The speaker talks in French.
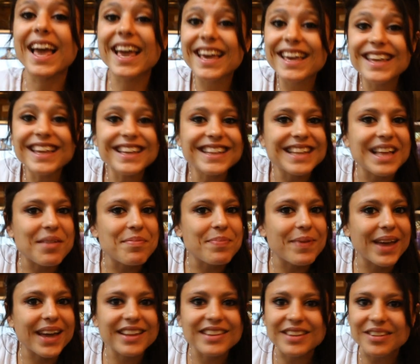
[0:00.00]
rien à
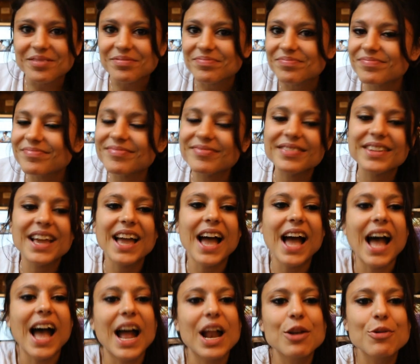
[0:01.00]
perdre
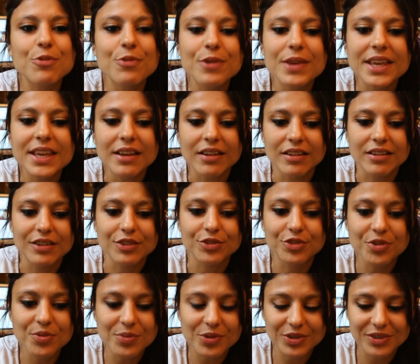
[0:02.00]
à lui euh,
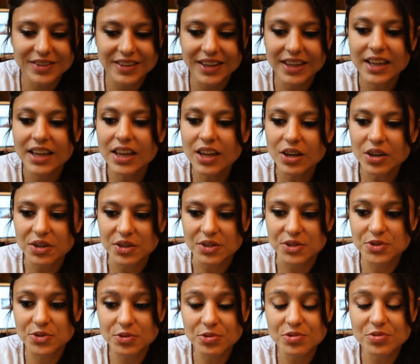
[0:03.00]
demander euh,
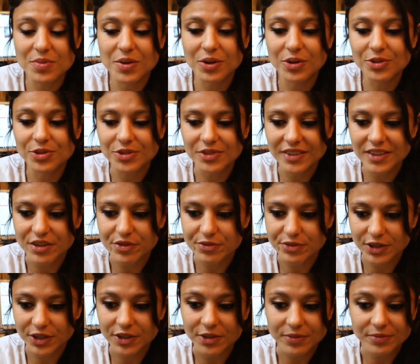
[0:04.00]
son numéro de
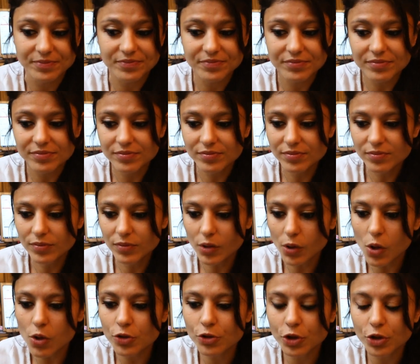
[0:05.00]
téléphone.
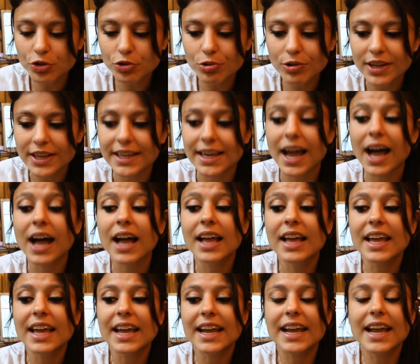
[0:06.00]
Dans tous les cas,
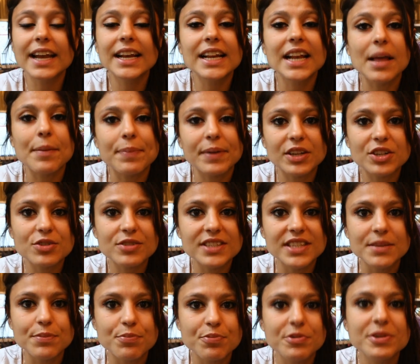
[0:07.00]
quelle est la pire chose
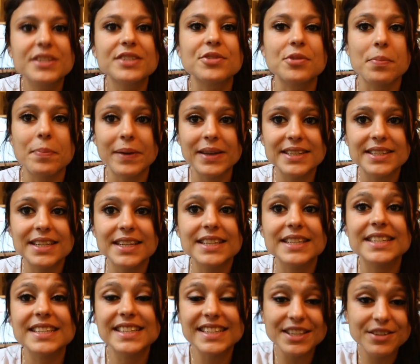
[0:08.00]
qui puisse se passer
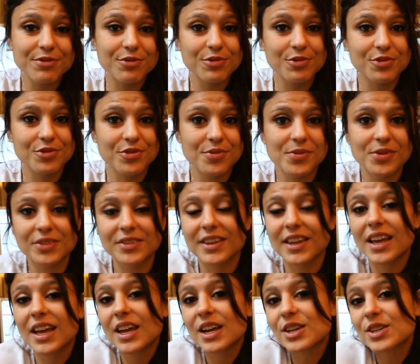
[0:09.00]
si vous lui
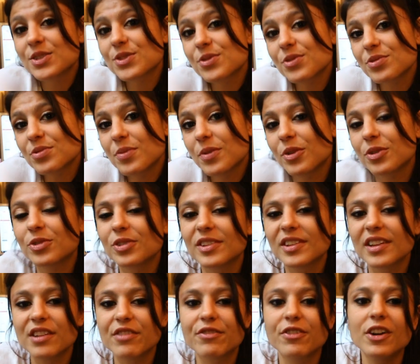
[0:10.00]
demandez son numéro de
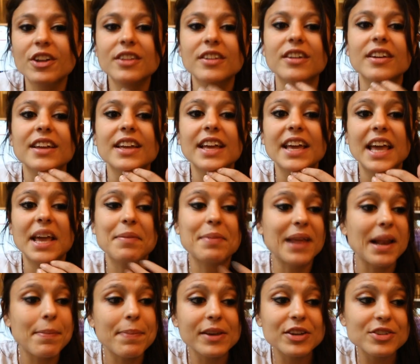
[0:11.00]
téléphone Eh
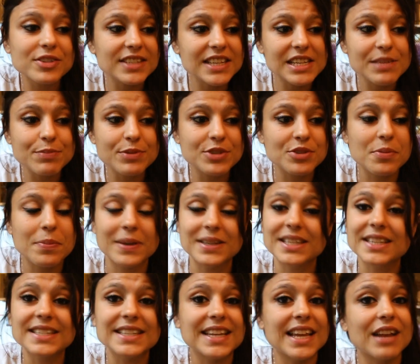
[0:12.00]
bien la pire chose qui puisse se
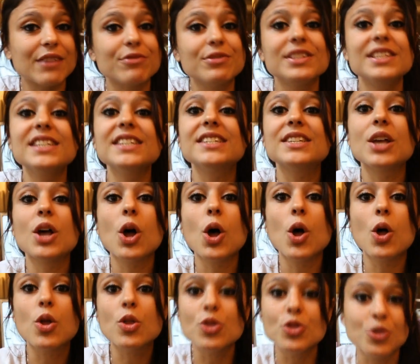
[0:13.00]
passer, c'est qu'elle vous dise
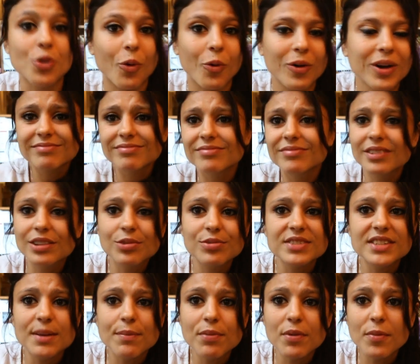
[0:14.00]
non. Tout
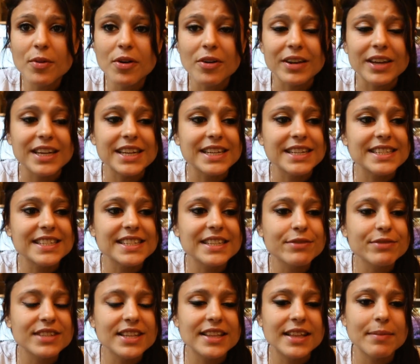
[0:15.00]
simplement, et si
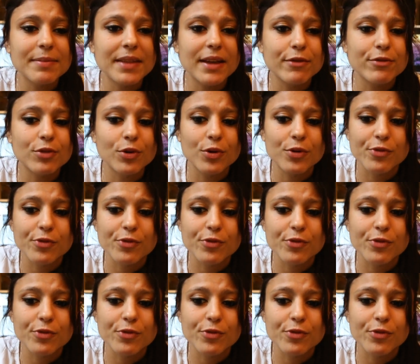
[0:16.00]
vous êtes amené à vous